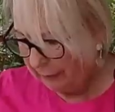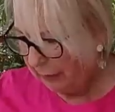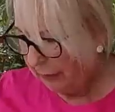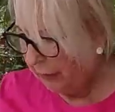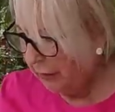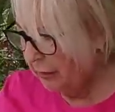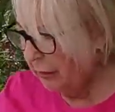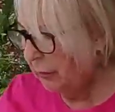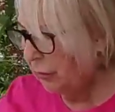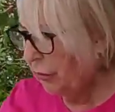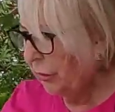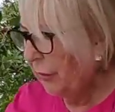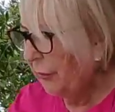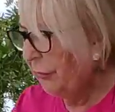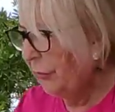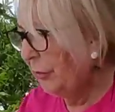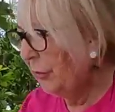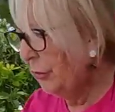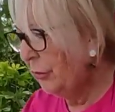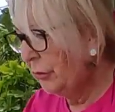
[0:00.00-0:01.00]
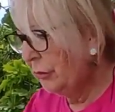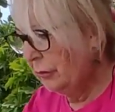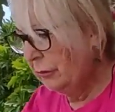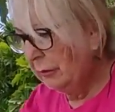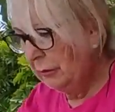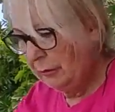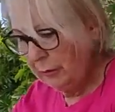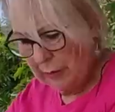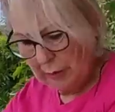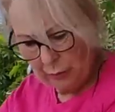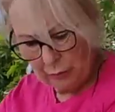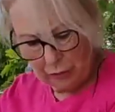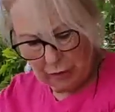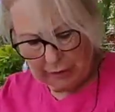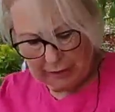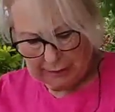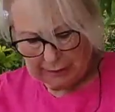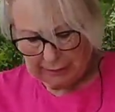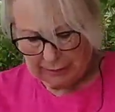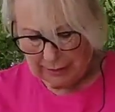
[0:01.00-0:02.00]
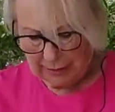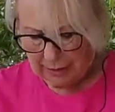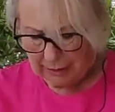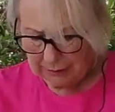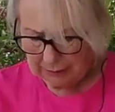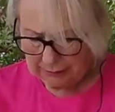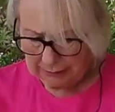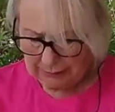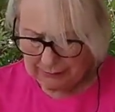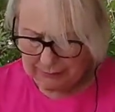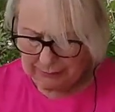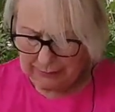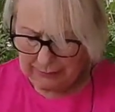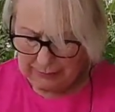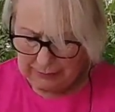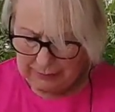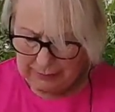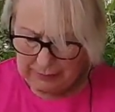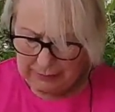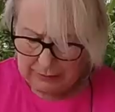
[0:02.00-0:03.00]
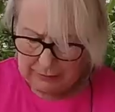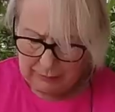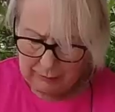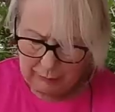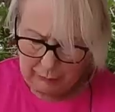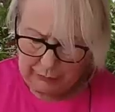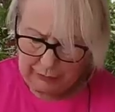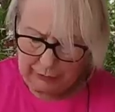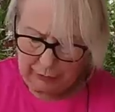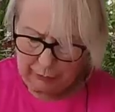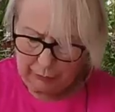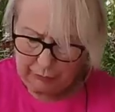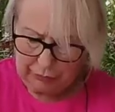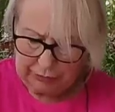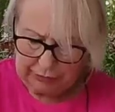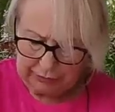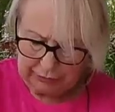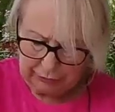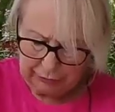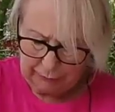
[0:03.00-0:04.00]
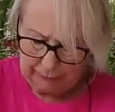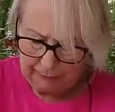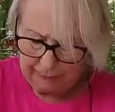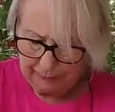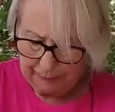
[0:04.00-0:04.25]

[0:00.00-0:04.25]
Ay, corazón, me molestas. Bueno, pues eso.